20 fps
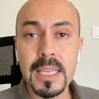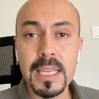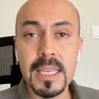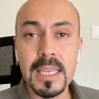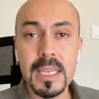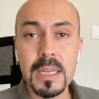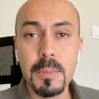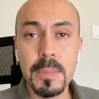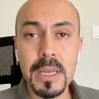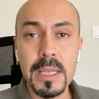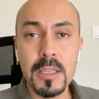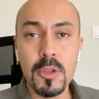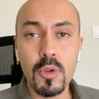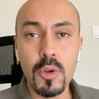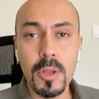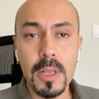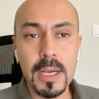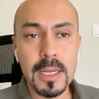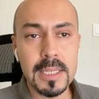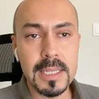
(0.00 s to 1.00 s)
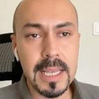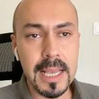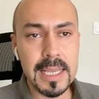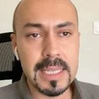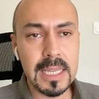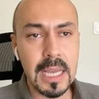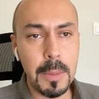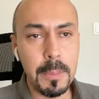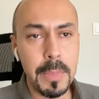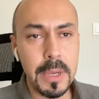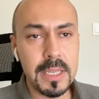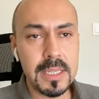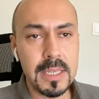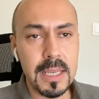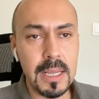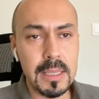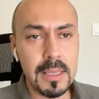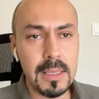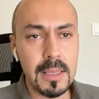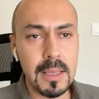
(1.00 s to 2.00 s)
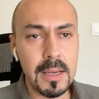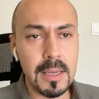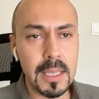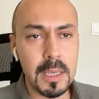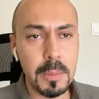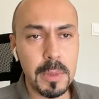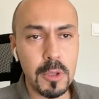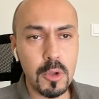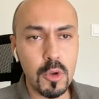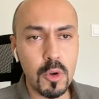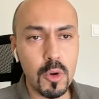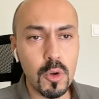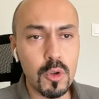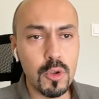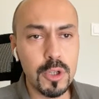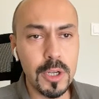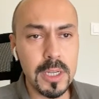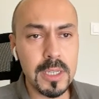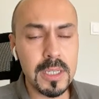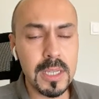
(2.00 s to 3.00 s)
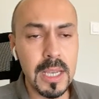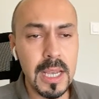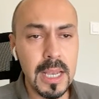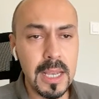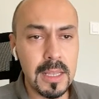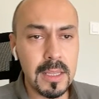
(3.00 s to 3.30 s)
27 dolar 85 senti takip ediyor olacağız.